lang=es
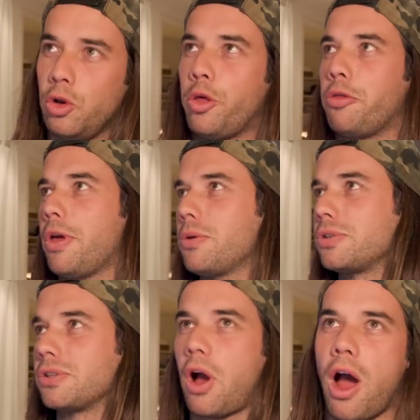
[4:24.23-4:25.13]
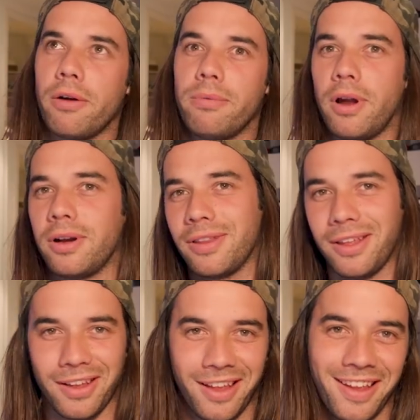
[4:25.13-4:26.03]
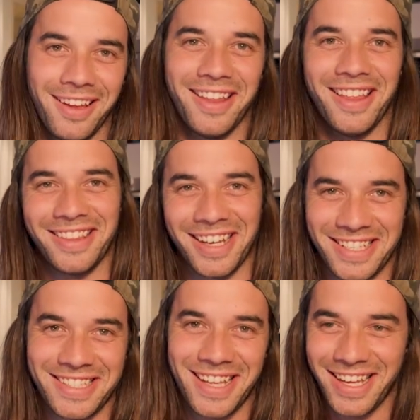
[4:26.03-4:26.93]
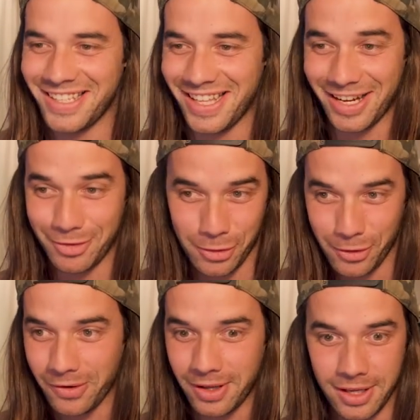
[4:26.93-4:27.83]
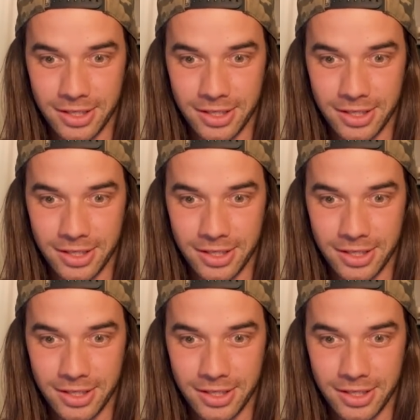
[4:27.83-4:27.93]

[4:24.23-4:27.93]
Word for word: licenciados en Harvard de 3D y tal, no, no.